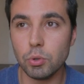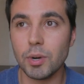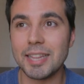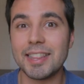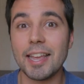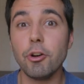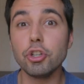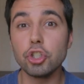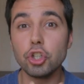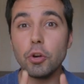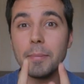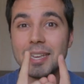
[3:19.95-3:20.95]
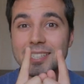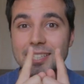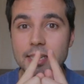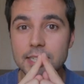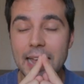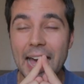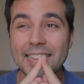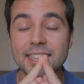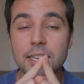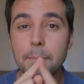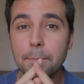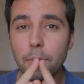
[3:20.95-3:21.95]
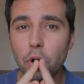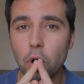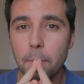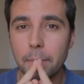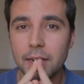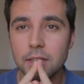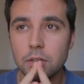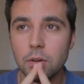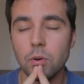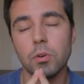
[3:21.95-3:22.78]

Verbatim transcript: durante 8 meses a tiempo completo,